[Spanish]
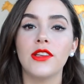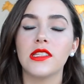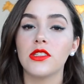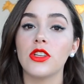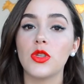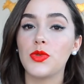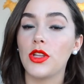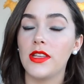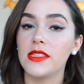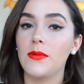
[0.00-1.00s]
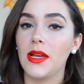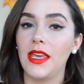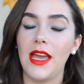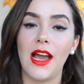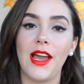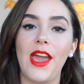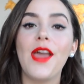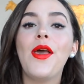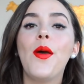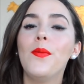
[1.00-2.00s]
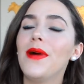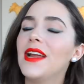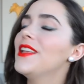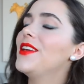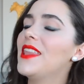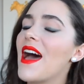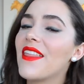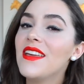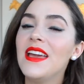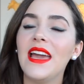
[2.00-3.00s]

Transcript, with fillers: estas dos opciones de maquillaje para Navidad.